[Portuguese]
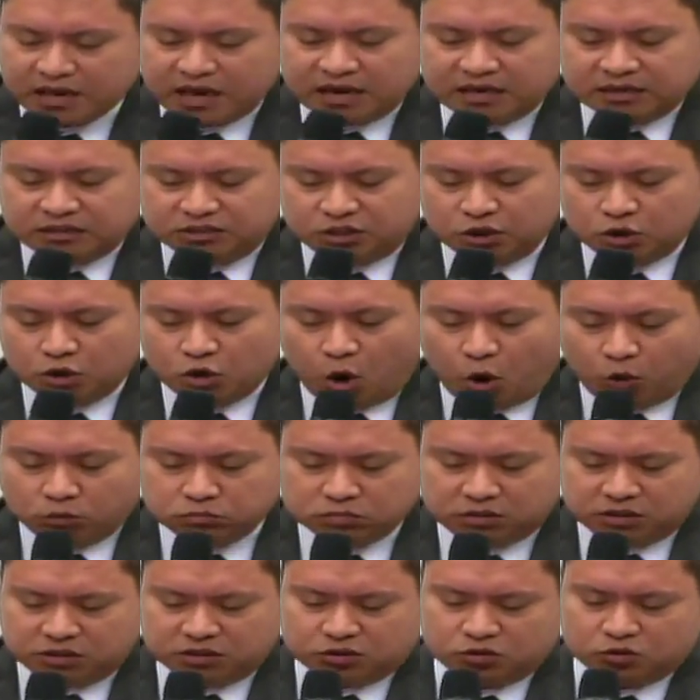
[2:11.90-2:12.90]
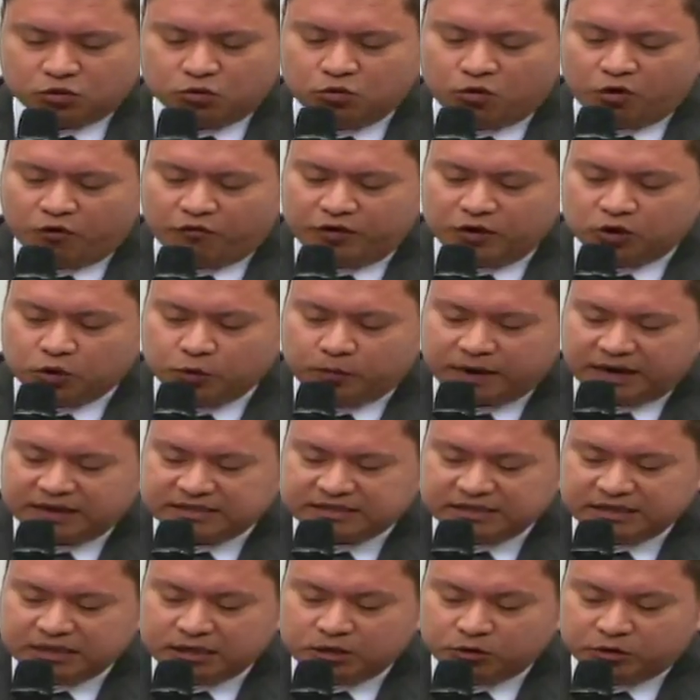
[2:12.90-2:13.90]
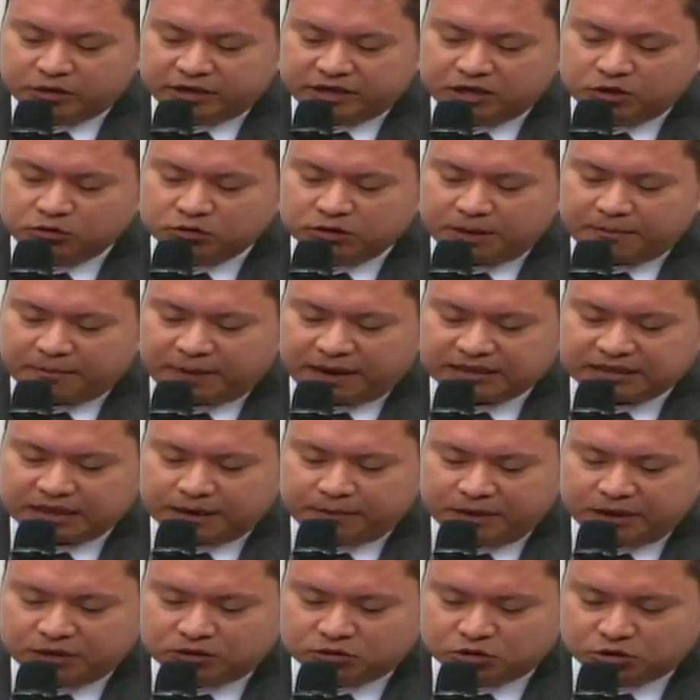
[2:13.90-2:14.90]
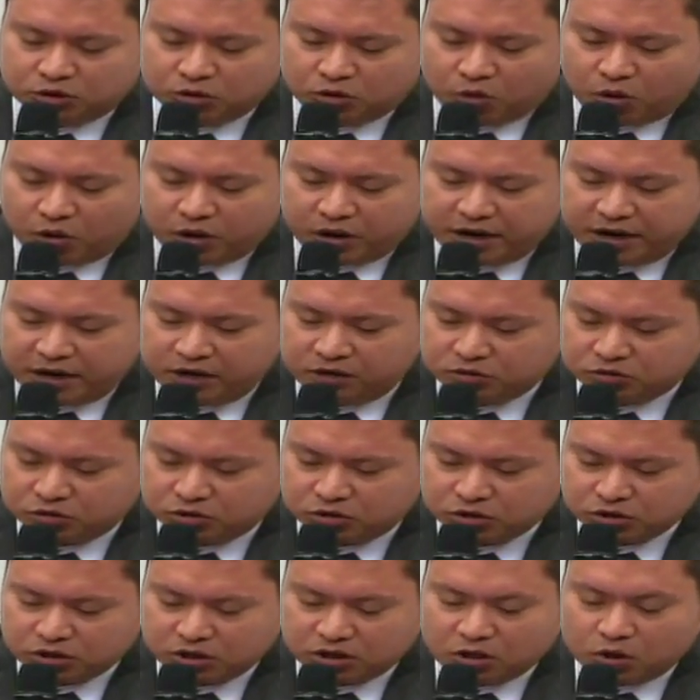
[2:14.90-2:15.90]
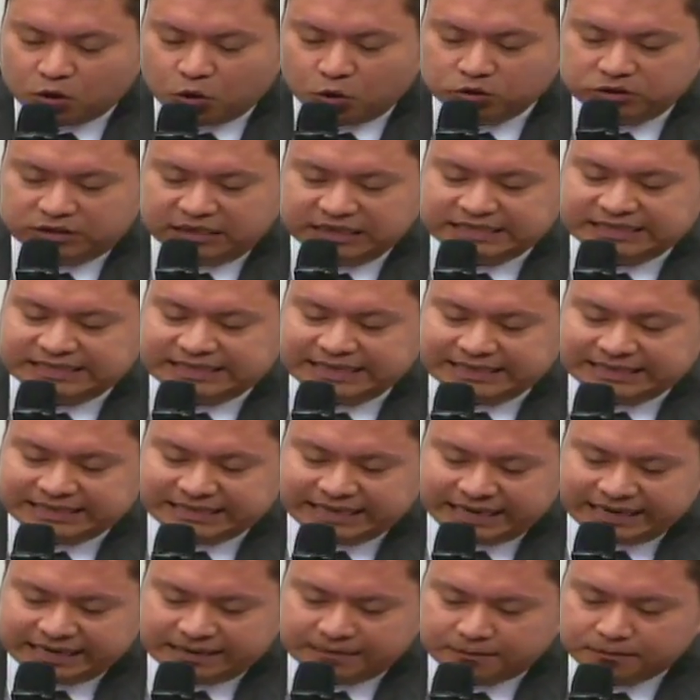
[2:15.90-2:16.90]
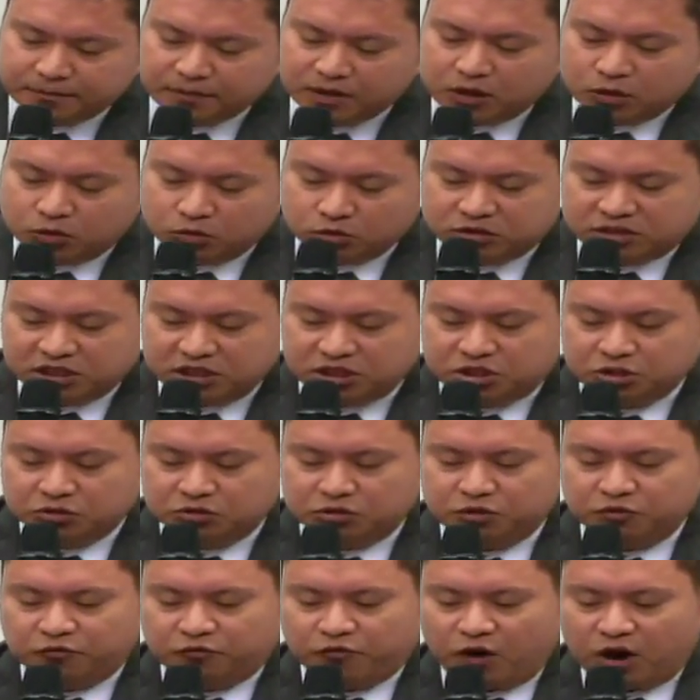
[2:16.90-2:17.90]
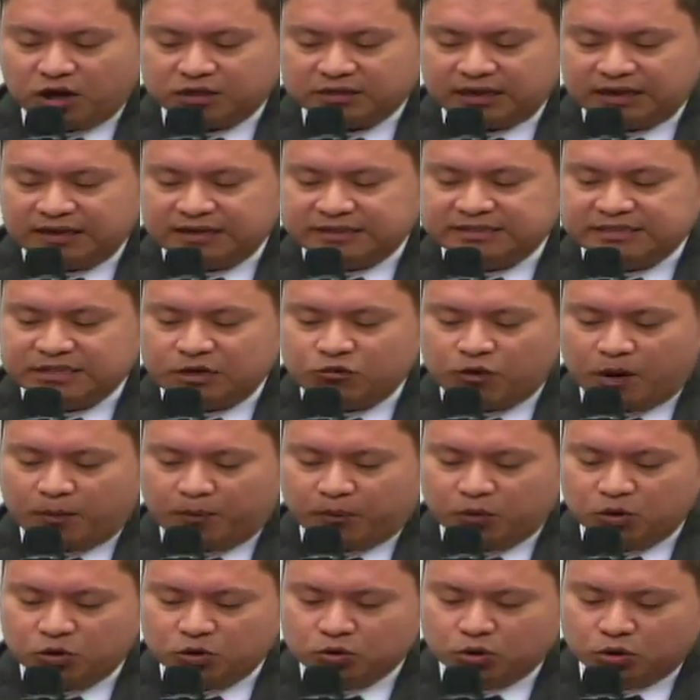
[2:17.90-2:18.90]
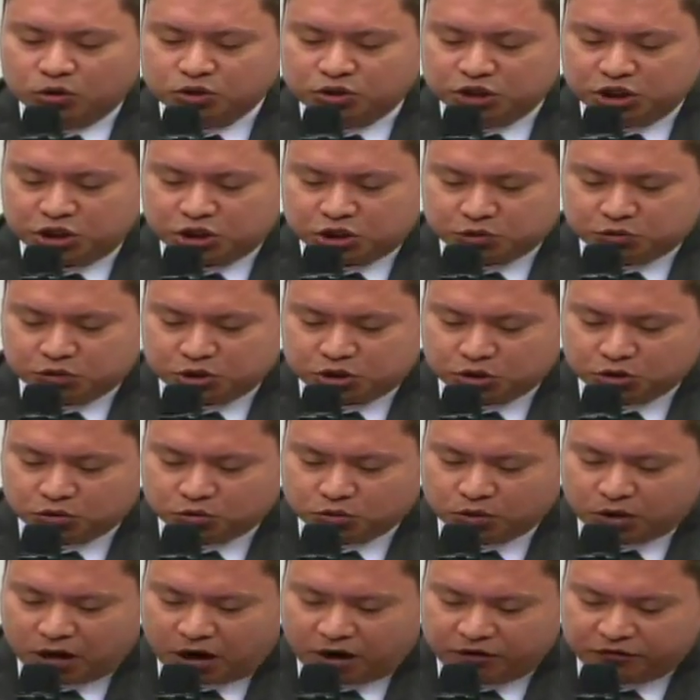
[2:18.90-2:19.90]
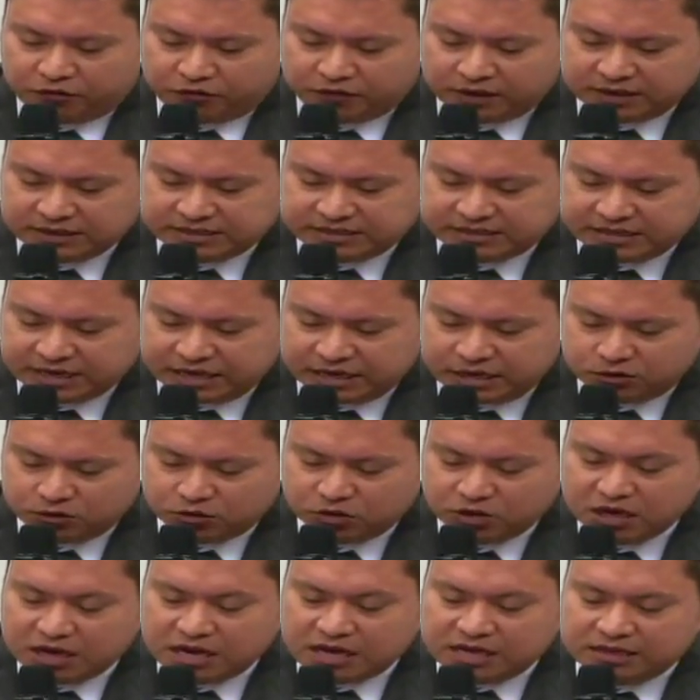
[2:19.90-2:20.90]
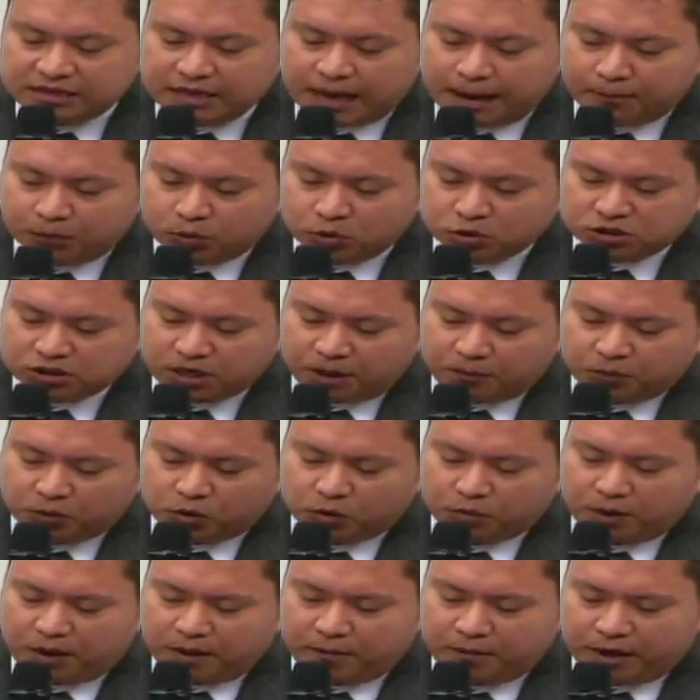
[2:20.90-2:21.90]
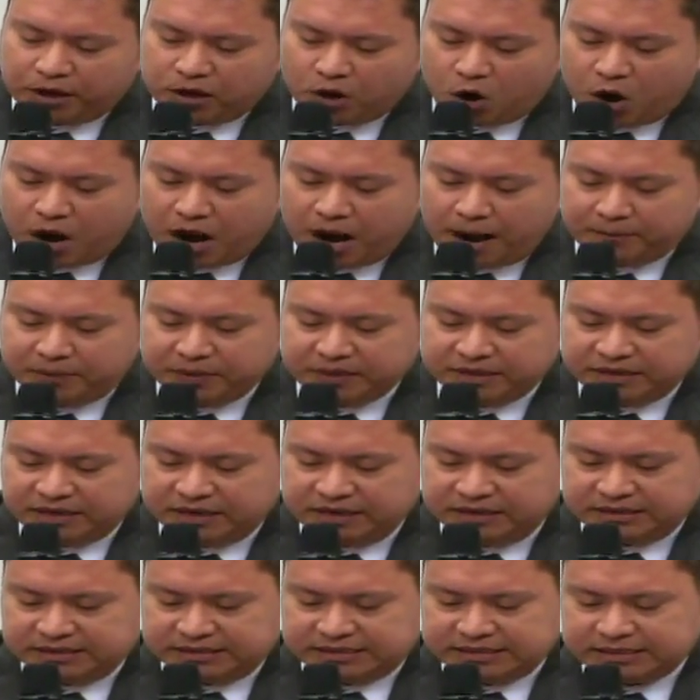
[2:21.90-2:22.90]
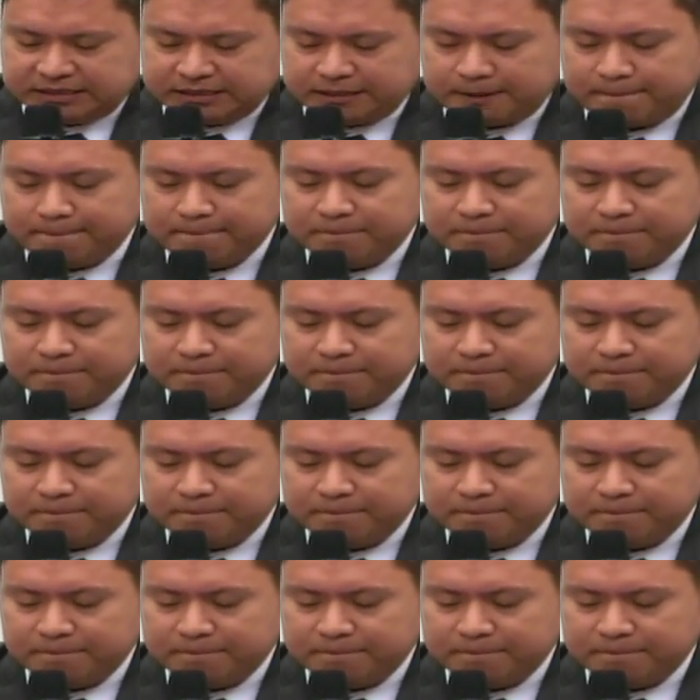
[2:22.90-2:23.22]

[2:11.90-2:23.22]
de Londres, o governo brasileiro cria o Departamento de Correios, o DCT no sentido de fortalecer o apoio logístico, estrutural e financeiro na busca por uma maior rapidez.